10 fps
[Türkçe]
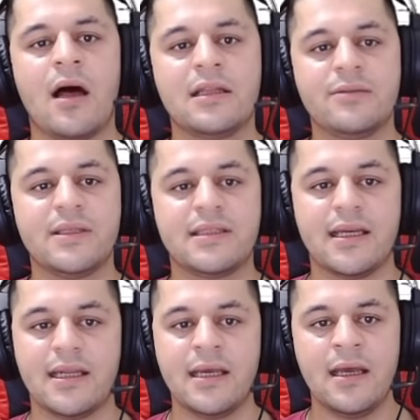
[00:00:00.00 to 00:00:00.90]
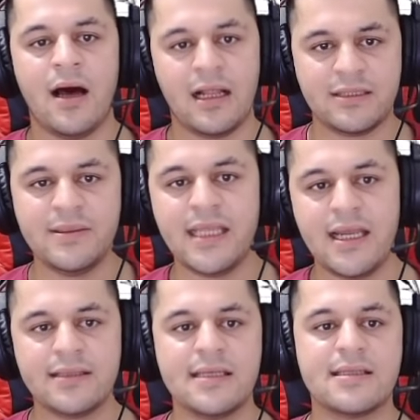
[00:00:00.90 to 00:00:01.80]
6000 TL. 6000
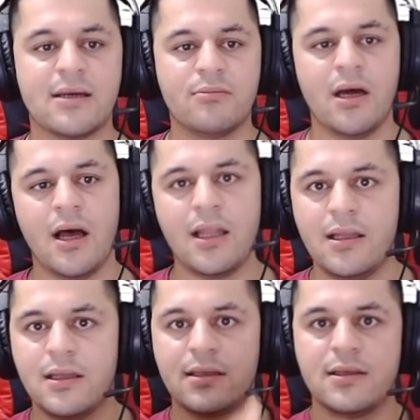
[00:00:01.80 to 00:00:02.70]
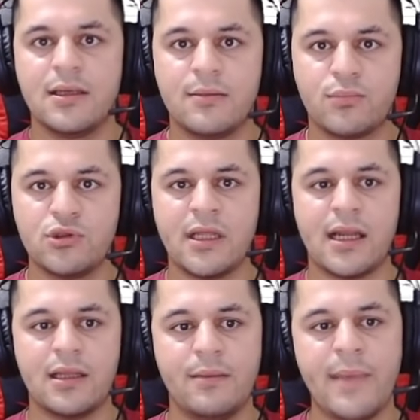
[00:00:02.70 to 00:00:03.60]
TL at hesabıma al. Bunlar
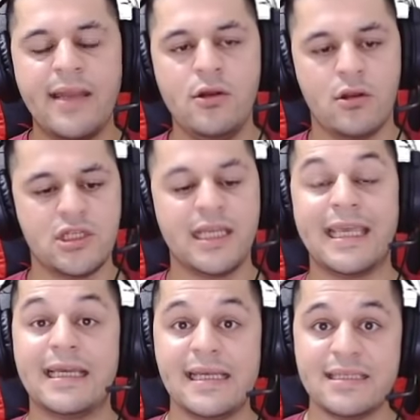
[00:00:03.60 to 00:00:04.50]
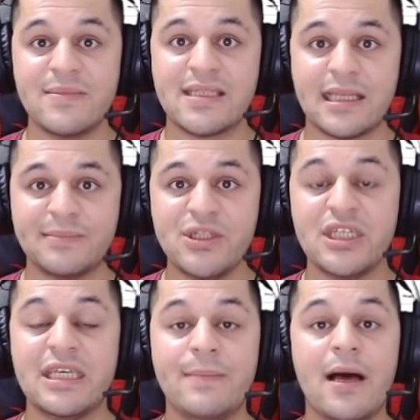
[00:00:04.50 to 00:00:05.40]
al. Ben ne olacak? Iglesias'imi
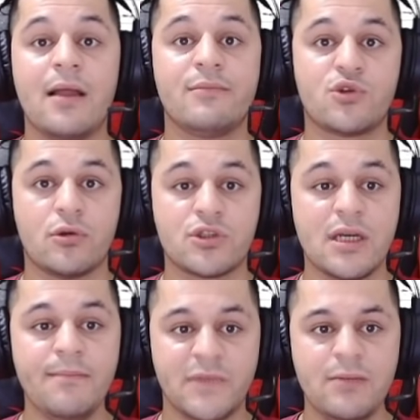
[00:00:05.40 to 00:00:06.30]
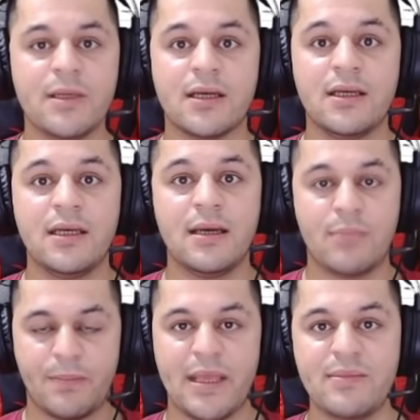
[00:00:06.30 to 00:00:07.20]
satmış, IB almış olacağım. Değil mi?
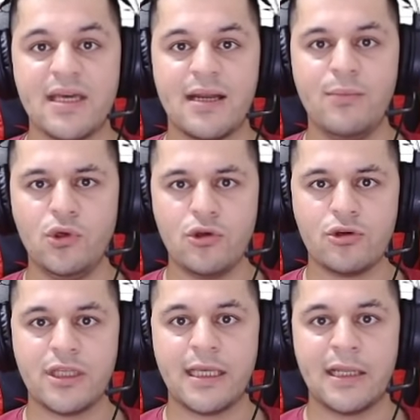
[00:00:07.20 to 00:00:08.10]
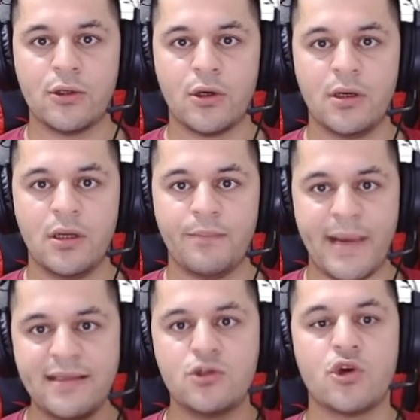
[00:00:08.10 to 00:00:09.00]
Bak benim karım burada ortaya geliyor.
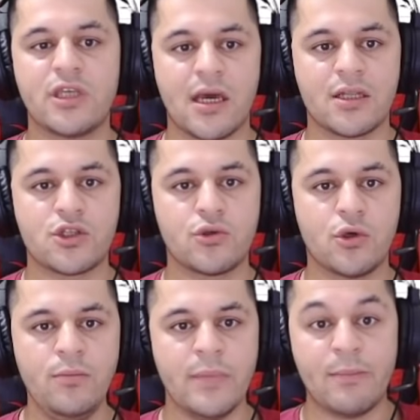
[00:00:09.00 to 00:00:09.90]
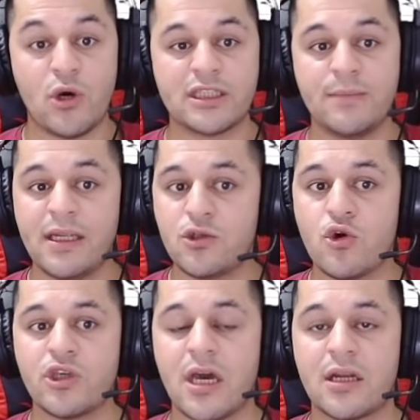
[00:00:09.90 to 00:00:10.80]
Ben de çok karlı çıkıyorum. E bu adamlar da
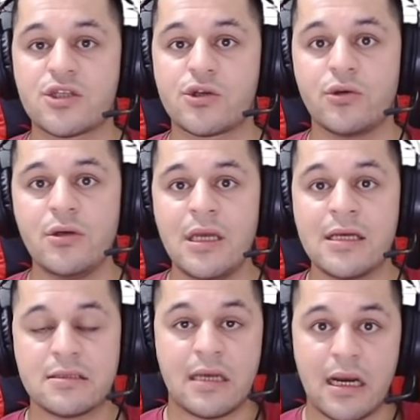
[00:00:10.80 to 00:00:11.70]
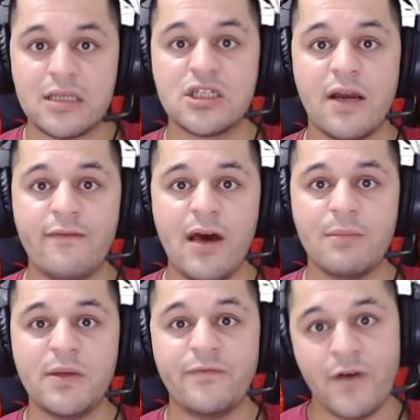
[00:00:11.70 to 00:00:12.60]
çok karlı çıkıyor. Zararlı çıkan var
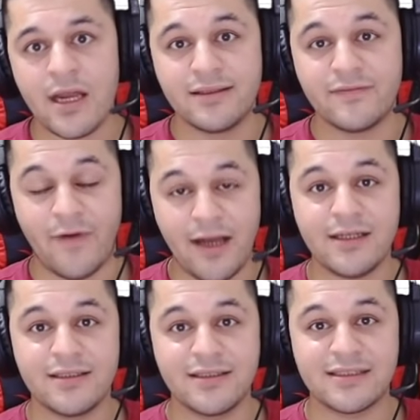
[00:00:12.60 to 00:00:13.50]
mı? Var. Var.